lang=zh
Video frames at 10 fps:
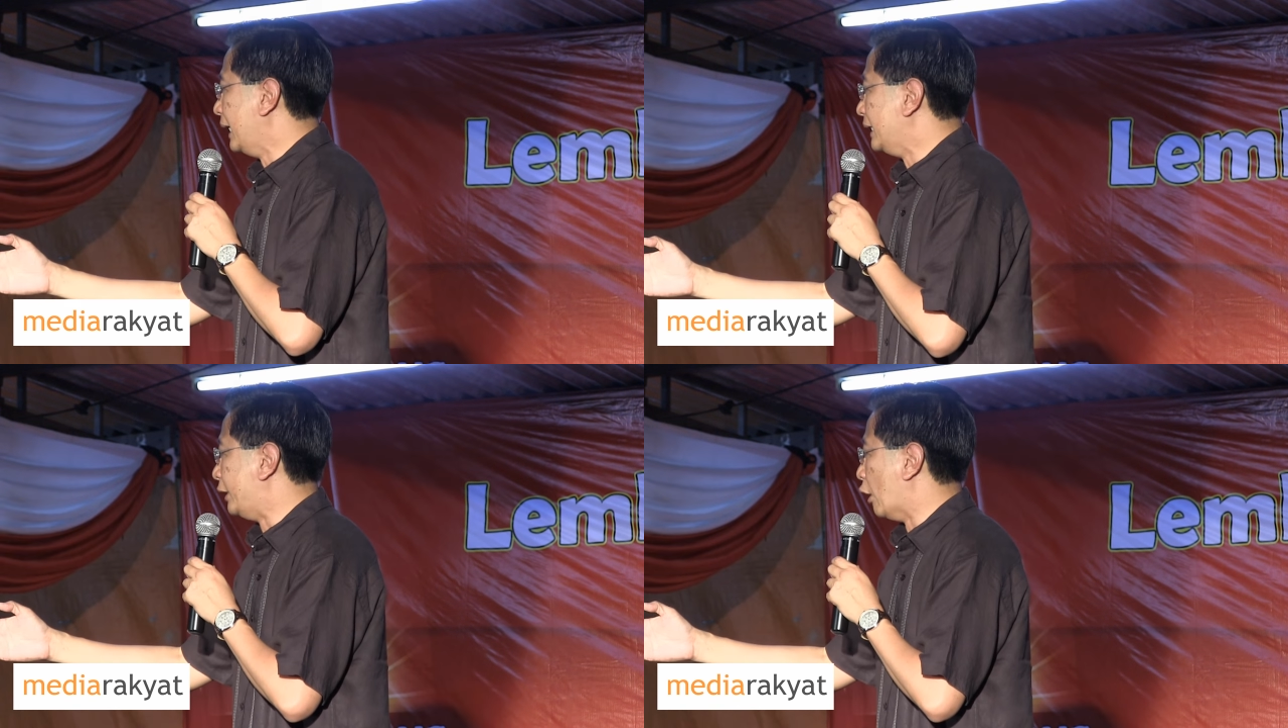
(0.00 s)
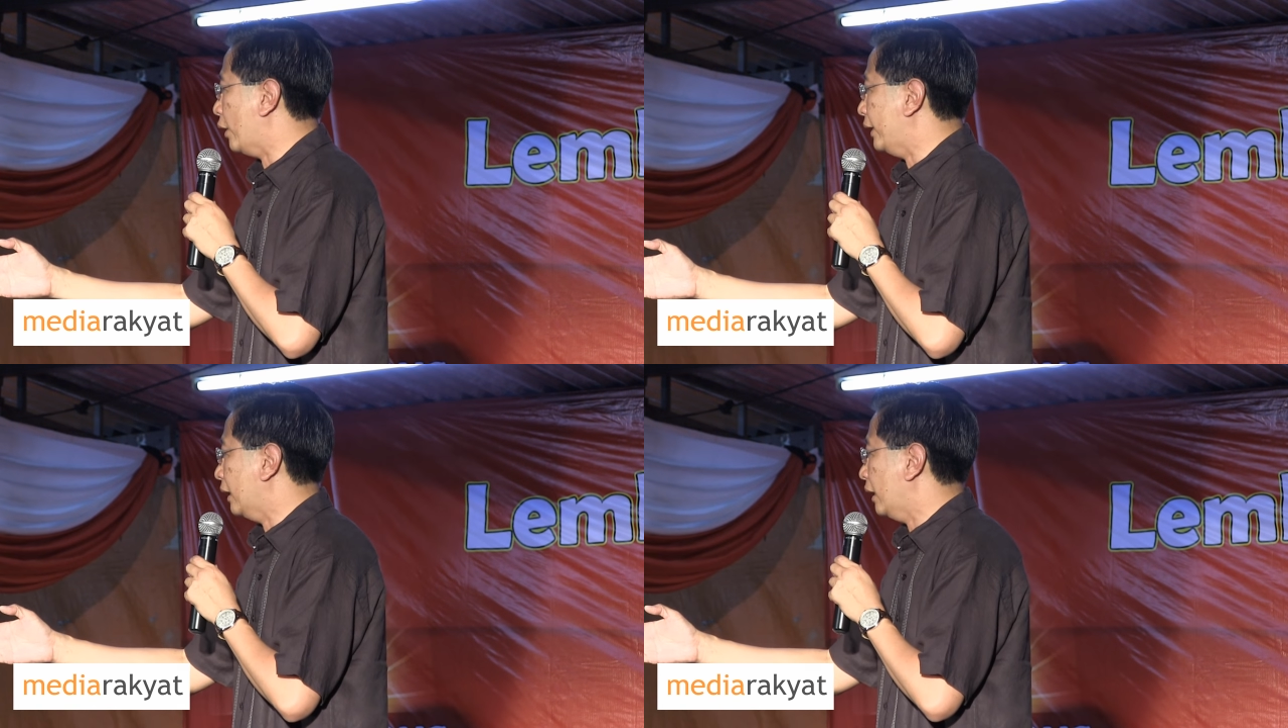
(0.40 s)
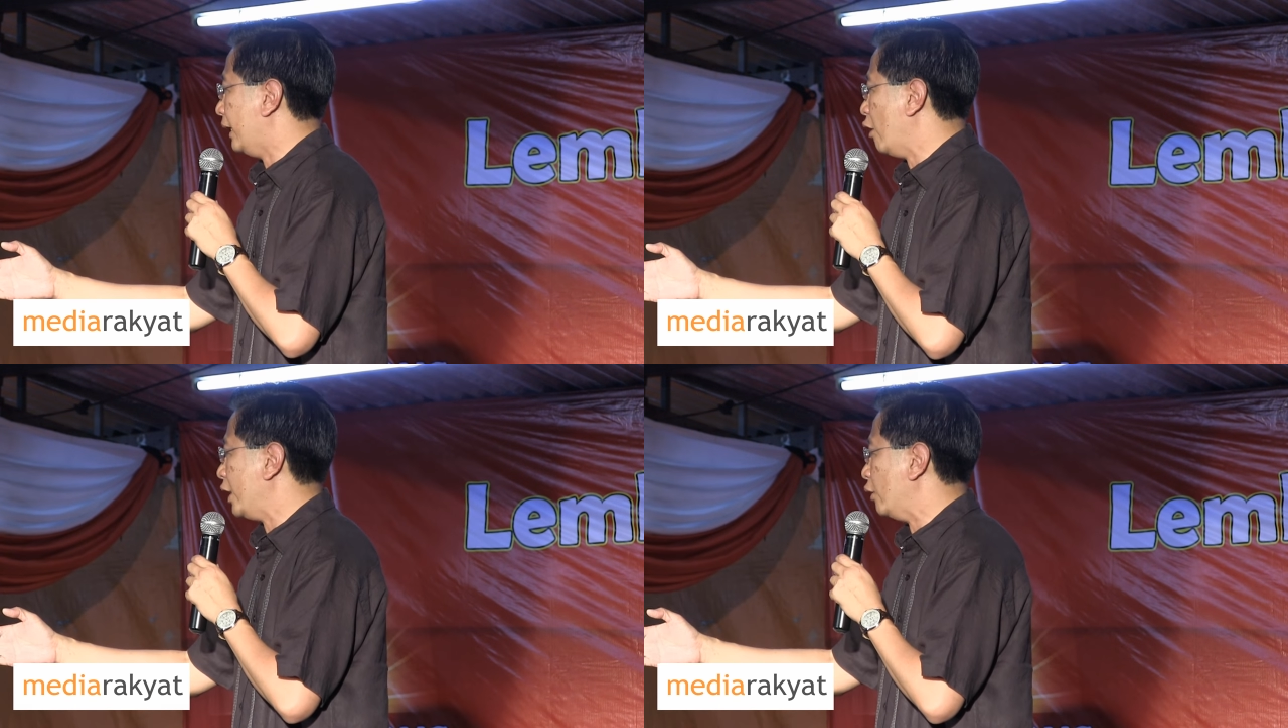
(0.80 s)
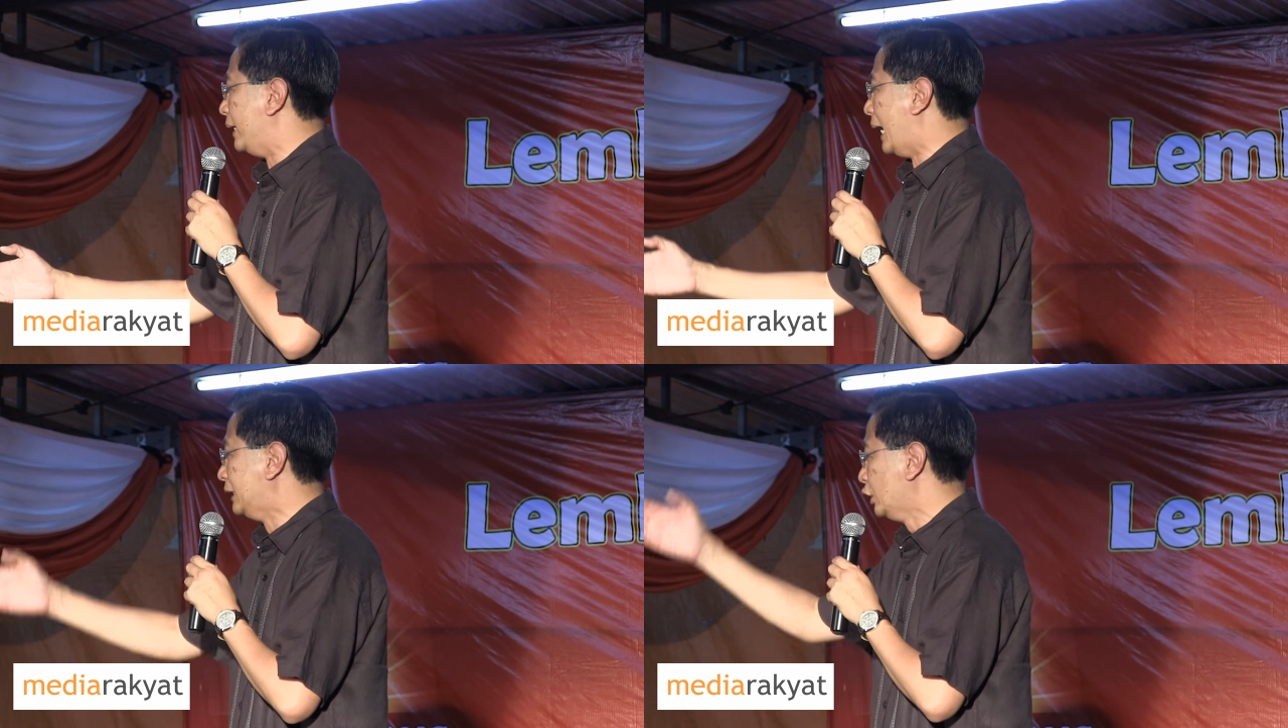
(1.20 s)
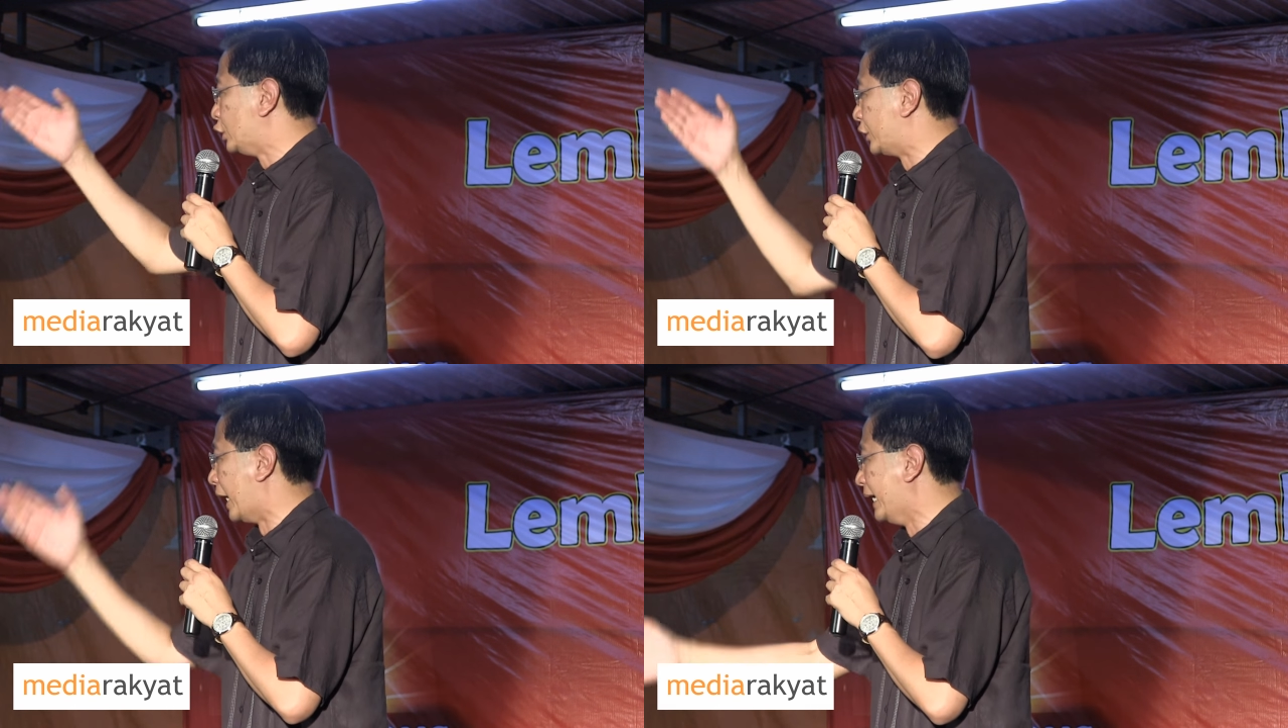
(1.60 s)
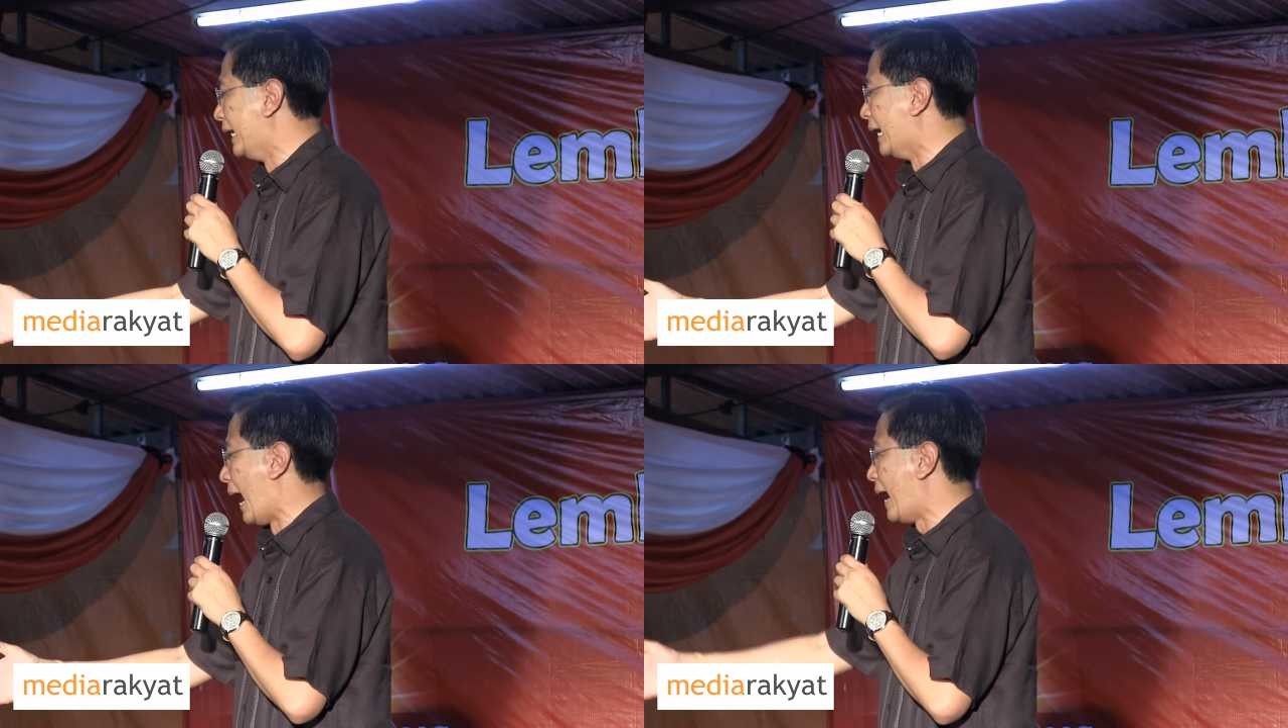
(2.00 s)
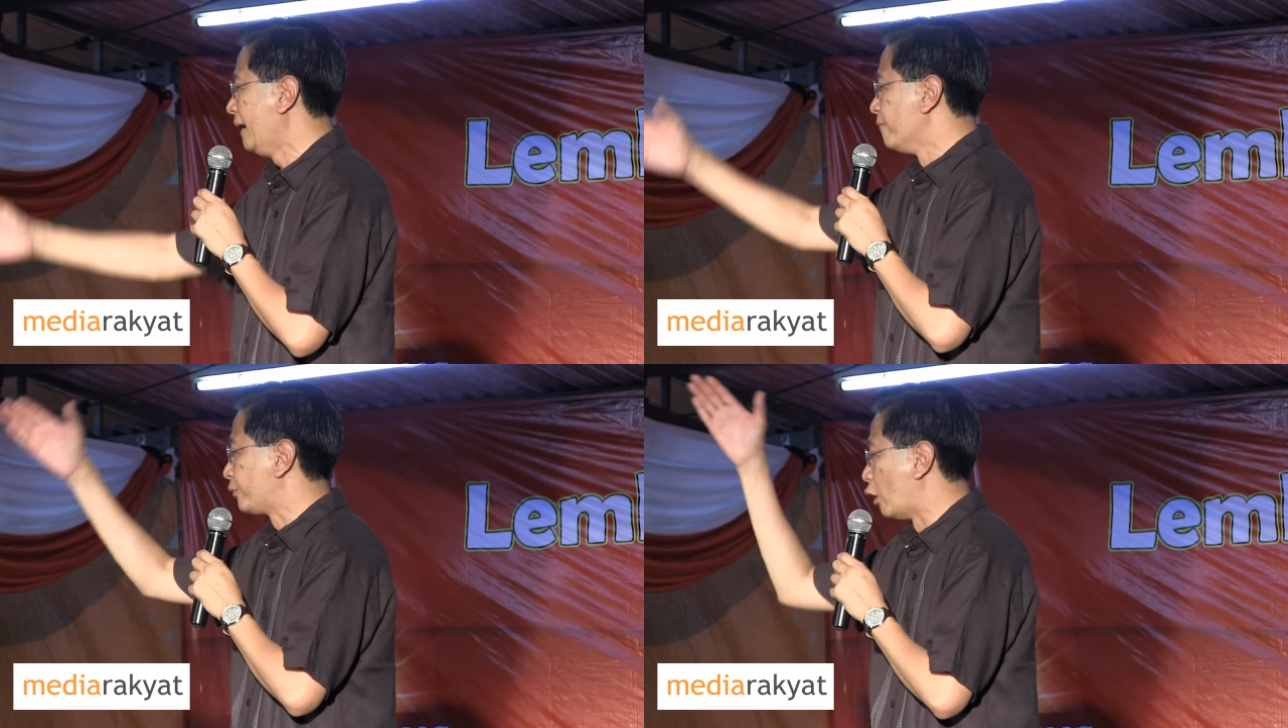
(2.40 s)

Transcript: 一九六六年成立以来，